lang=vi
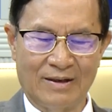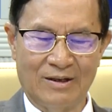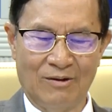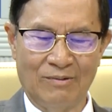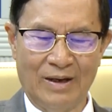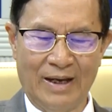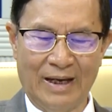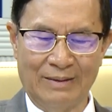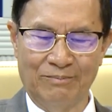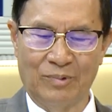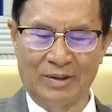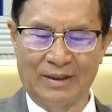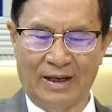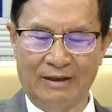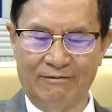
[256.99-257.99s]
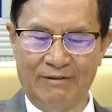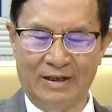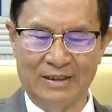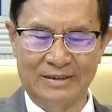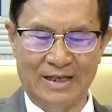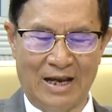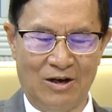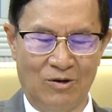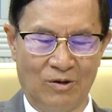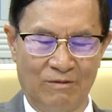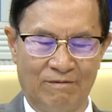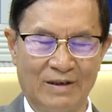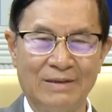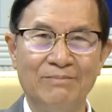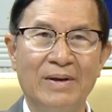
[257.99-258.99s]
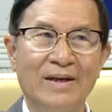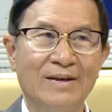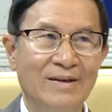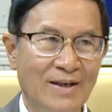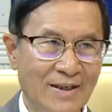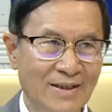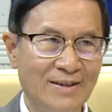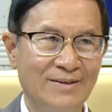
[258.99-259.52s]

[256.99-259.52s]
không hẹn một ngày về xã hội văn minh nữa.